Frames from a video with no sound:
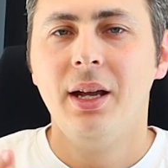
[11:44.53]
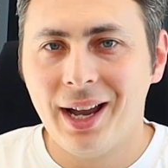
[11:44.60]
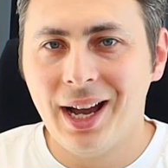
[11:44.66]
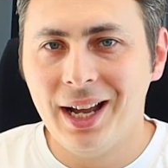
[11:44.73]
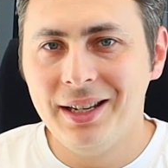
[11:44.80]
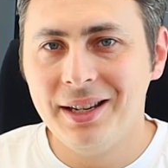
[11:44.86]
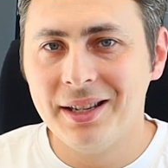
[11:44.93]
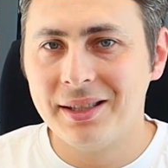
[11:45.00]

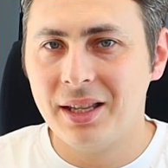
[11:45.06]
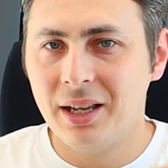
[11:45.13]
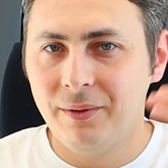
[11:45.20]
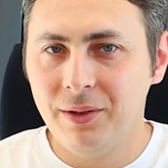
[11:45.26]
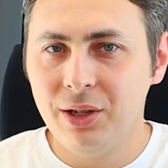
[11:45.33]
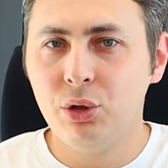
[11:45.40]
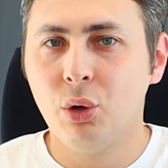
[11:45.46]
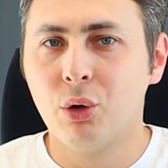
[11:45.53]

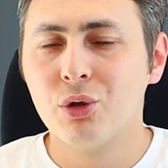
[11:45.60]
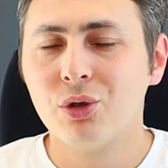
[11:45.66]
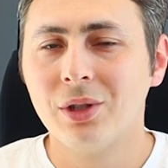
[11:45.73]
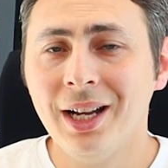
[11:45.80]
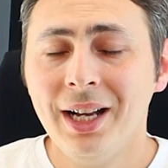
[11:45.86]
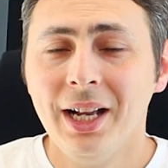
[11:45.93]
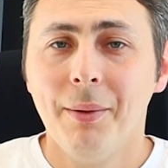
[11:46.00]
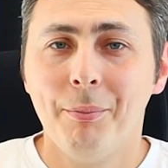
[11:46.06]
hayalinizde,
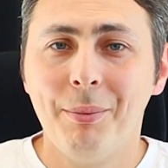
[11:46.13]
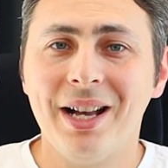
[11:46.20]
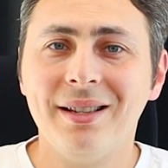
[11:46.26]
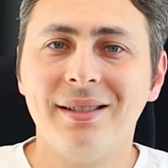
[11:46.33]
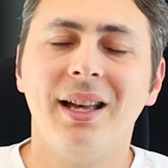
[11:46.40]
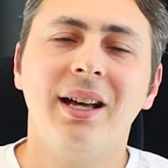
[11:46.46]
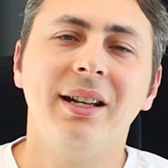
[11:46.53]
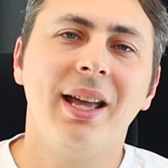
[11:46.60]
vizyonunuzda
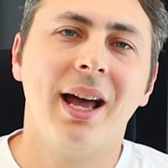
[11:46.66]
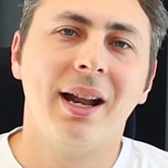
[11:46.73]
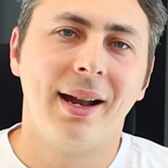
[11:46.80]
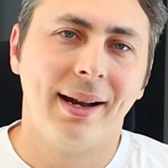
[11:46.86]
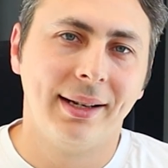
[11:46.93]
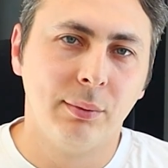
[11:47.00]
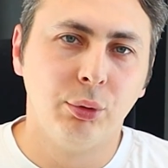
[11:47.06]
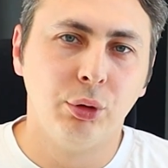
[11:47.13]
benzer
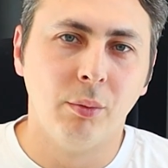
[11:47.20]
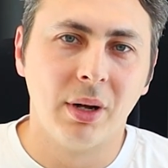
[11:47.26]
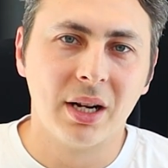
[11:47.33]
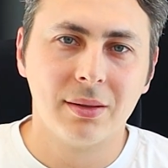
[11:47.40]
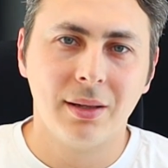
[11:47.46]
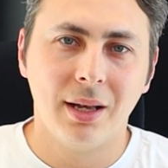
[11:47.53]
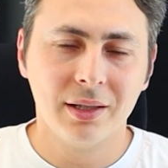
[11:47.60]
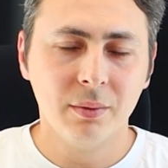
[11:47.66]
yerlerde
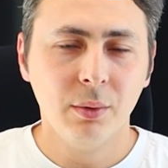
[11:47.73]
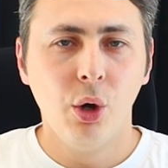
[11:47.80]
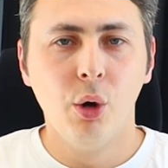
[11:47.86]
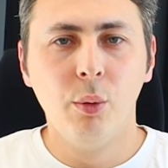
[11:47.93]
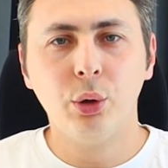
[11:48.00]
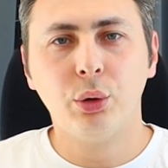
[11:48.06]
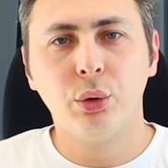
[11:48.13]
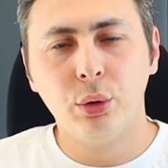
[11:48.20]
bulunmanız lazım.
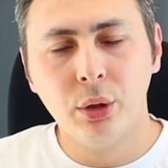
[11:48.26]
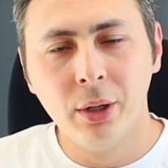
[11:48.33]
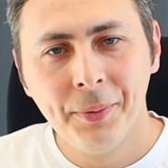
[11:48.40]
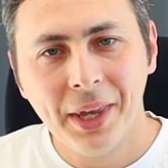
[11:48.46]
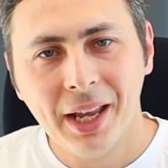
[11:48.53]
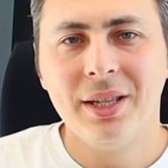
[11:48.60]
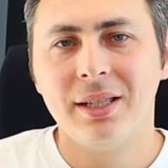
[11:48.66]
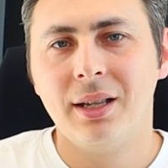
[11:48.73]
Öbür
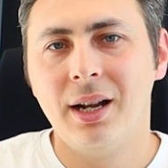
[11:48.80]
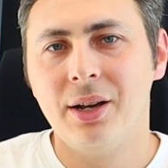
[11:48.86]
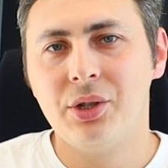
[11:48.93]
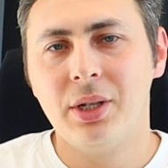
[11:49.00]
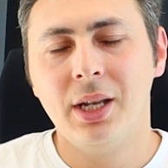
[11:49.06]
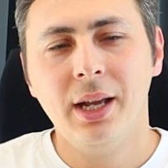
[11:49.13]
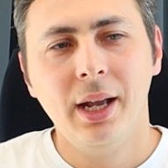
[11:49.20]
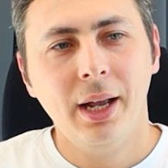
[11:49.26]
türlü mesela
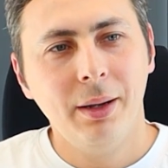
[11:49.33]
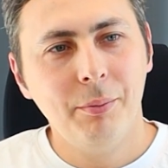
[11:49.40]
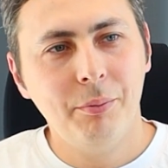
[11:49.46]
işte